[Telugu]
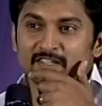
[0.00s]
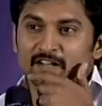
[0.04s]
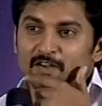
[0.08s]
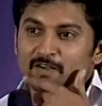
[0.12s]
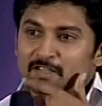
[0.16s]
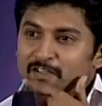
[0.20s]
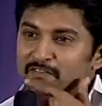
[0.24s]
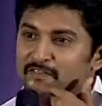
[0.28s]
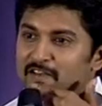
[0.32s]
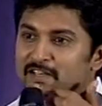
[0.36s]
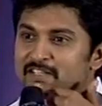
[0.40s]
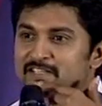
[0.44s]

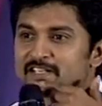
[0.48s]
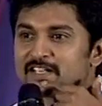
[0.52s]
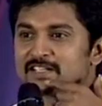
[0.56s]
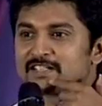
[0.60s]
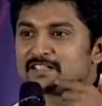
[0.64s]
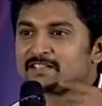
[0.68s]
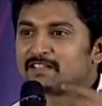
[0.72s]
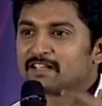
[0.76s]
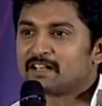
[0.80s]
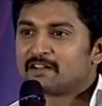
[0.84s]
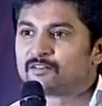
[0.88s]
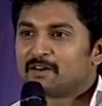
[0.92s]
తర్వాత ఫస్ట్
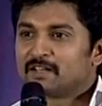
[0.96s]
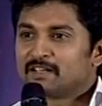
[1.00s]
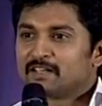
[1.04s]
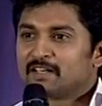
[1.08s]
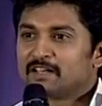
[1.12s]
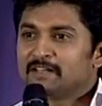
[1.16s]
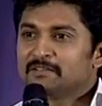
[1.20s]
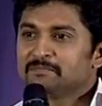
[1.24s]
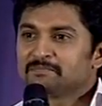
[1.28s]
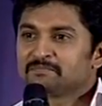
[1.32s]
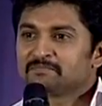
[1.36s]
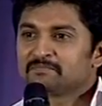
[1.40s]
సీజన్ తర్వాత
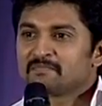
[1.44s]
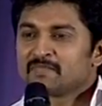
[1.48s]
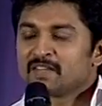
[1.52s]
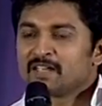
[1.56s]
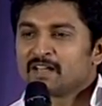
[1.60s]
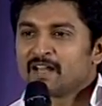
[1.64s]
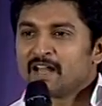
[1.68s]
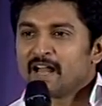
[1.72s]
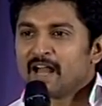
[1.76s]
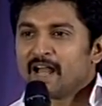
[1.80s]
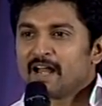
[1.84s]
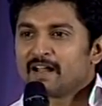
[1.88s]

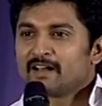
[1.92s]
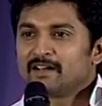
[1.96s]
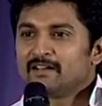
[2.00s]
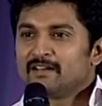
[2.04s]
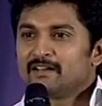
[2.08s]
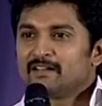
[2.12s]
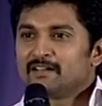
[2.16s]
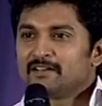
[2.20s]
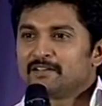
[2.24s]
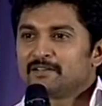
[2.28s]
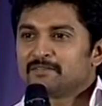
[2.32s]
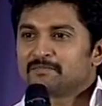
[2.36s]

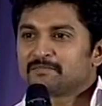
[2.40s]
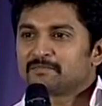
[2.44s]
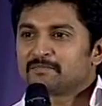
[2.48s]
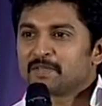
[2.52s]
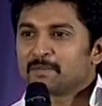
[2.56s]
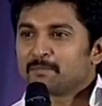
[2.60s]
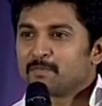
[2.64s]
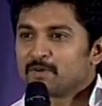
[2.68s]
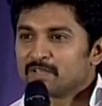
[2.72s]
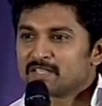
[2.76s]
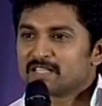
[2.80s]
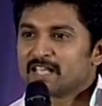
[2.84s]
అండ్
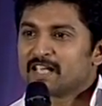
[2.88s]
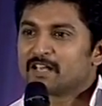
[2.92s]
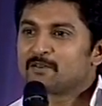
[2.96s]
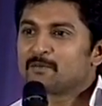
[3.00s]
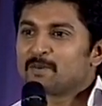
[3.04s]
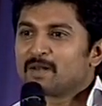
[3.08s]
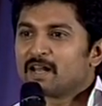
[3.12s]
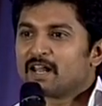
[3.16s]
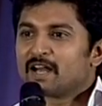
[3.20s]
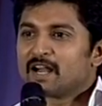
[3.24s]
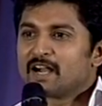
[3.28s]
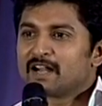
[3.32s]
ఇప్పుడు
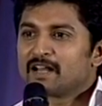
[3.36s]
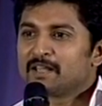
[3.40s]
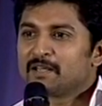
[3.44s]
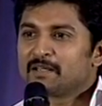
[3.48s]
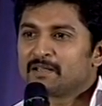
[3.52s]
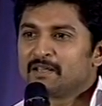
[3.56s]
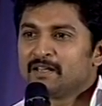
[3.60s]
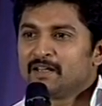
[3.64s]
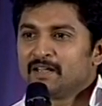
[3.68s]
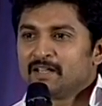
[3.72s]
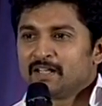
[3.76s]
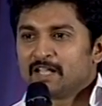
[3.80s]
సీక్వెల్ లాగా అంటే
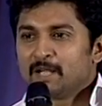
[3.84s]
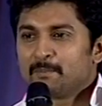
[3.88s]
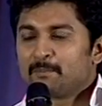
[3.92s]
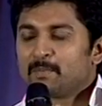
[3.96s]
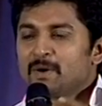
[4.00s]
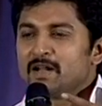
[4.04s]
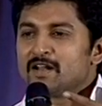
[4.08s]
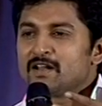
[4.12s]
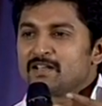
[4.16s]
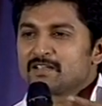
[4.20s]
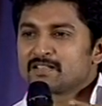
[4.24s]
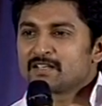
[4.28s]
ఎప్పుడైనా